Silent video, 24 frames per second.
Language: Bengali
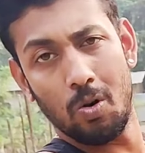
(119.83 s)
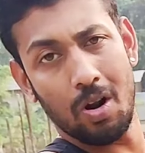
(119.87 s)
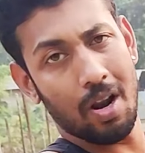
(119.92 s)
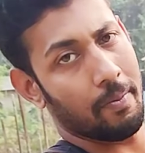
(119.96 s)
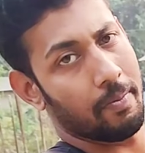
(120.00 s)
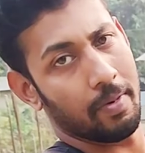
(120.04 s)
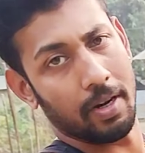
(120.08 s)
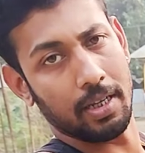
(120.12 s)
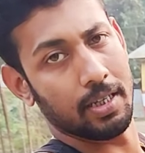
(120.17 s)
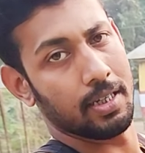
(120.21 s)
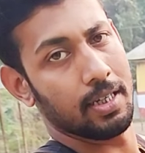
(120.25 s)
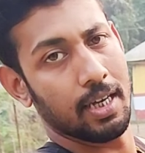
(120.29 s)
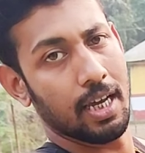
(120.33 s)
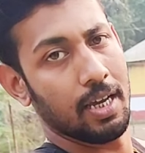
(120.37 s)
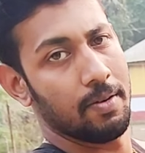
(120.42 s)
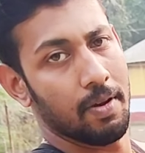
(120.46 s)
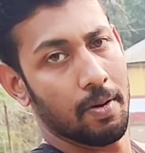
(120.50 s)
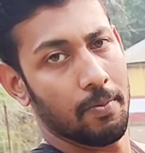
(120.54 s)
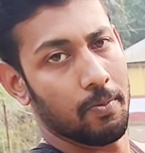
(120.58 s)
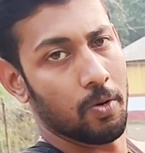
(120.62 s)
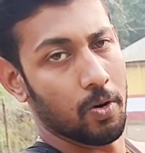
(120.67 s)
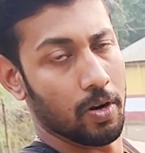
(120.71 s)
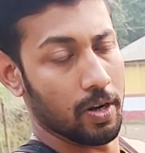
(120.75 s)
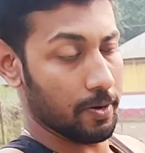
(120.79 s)
কোনো লাভ নেই
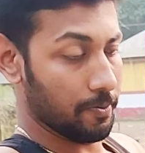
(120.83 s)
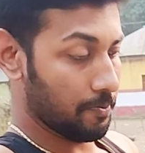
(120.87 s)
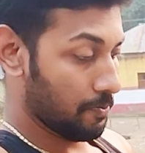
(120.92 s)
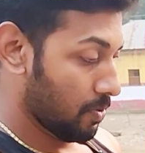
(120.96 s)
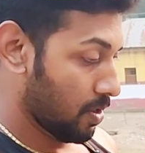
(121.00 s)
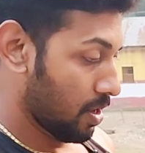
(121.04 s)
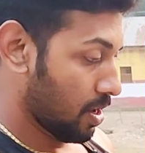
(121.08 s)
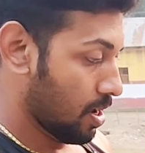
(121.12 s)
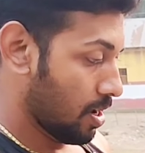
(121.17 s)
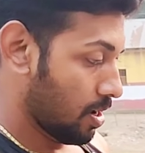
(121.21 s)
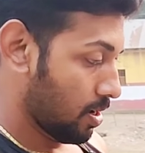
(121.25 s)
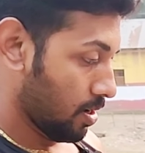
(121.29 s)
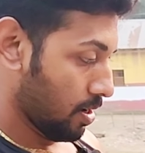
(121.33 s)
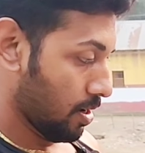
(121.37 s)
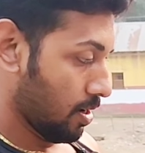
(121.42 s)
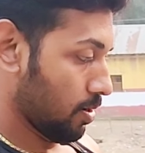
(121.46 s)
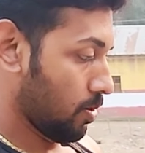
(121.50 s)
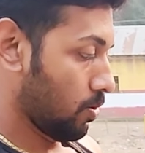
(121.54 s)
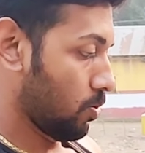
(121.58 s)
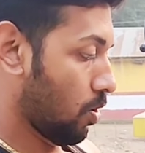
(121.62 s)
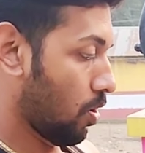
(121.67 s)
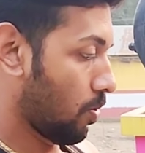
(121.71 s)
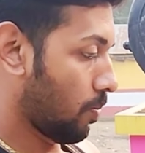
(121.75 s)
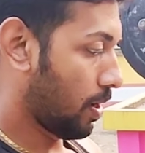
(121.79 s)
এই ব্যায়াম করে
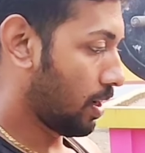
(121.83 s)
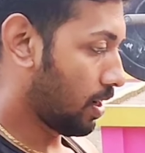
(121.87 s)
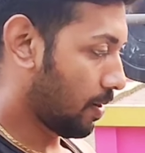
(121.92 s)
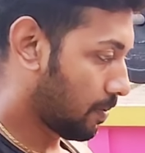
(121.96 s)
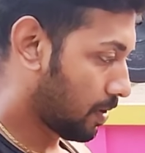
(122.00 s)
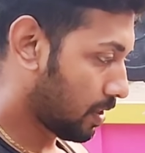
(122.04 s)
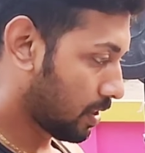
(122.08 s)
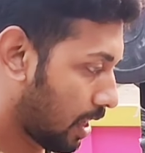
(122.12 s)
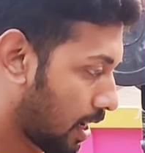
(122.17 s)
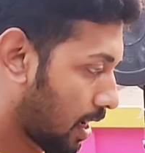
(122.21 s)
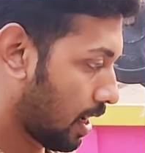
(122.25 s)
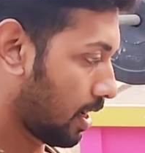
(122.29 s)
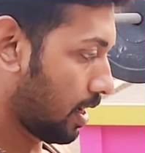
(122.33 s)
নর্মালি আপনারা